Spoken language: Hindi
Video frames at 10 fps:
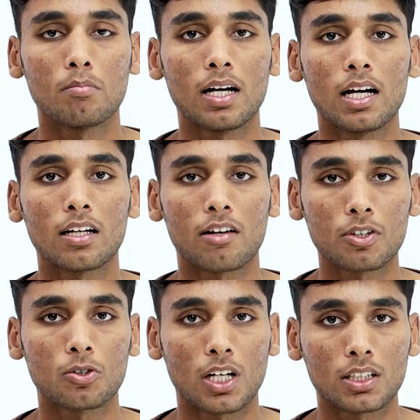मैं
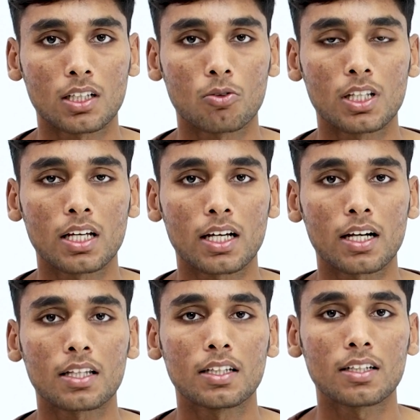नर्वस हो जाता था उन्हें देख के
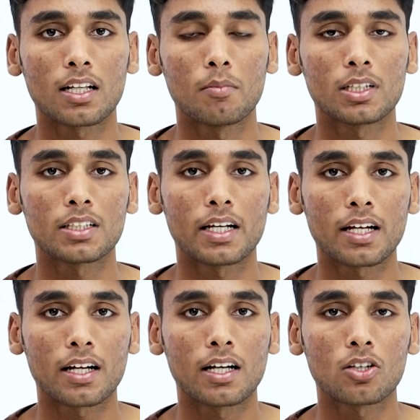कि इतने ज़्यादा बच्चे तैयारी
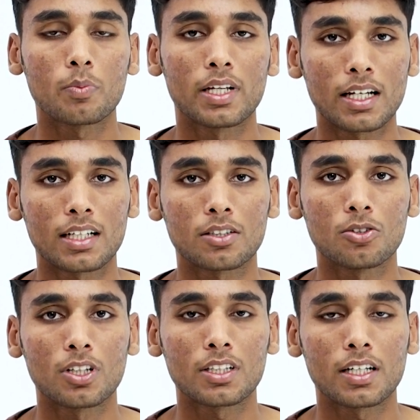कर रहे हैं तो मेरी कैसे
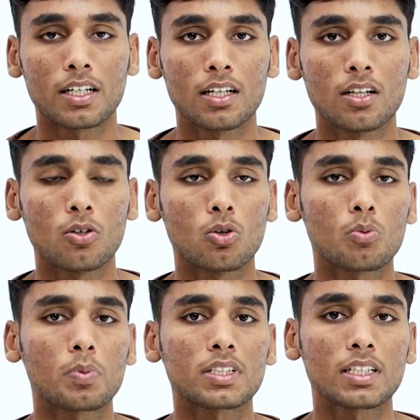होगी तैयारी और
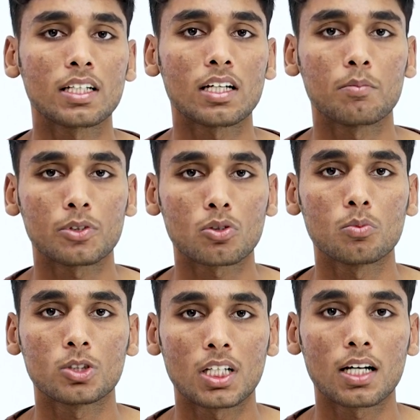ऊपर से एम
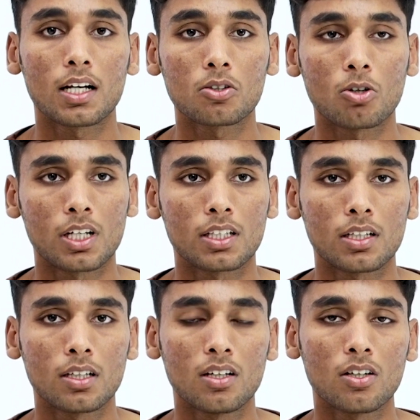बहुत ज़्यादा गलत हो रहे थे
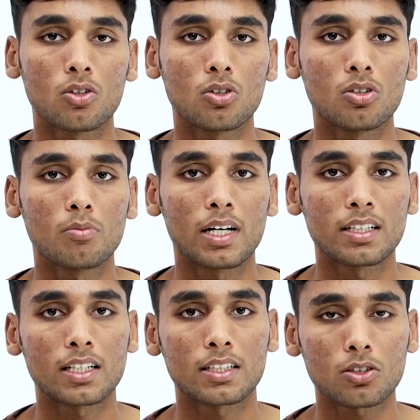तो मैंने
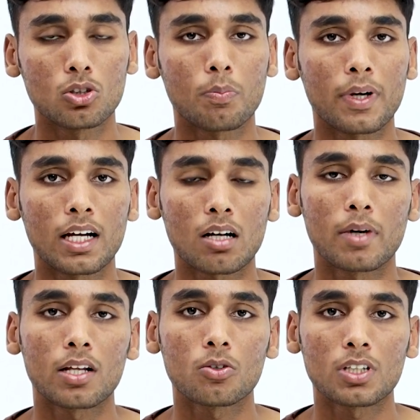इसे ऐसे कोप किया कि
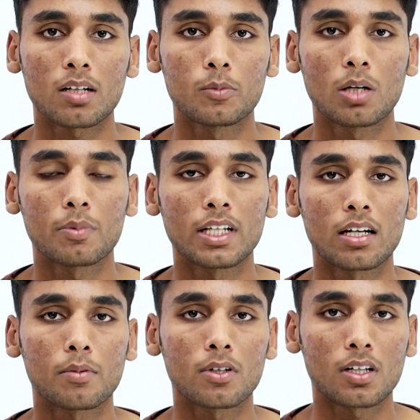मैंने सोचा कि मुझे अपनी
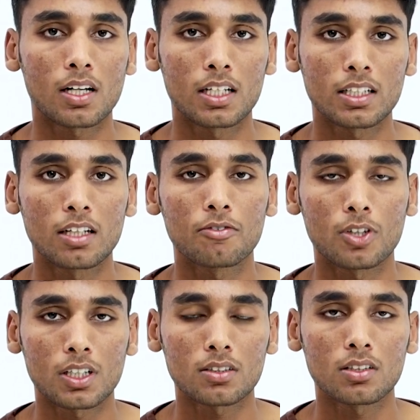तैयारी पर करना चाहिए
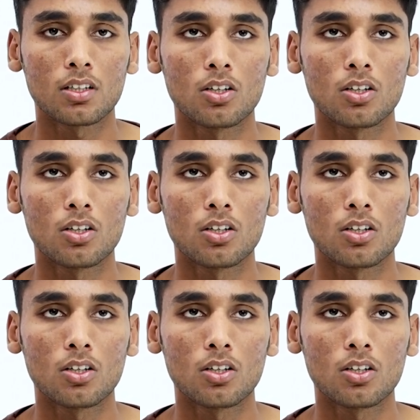फोकस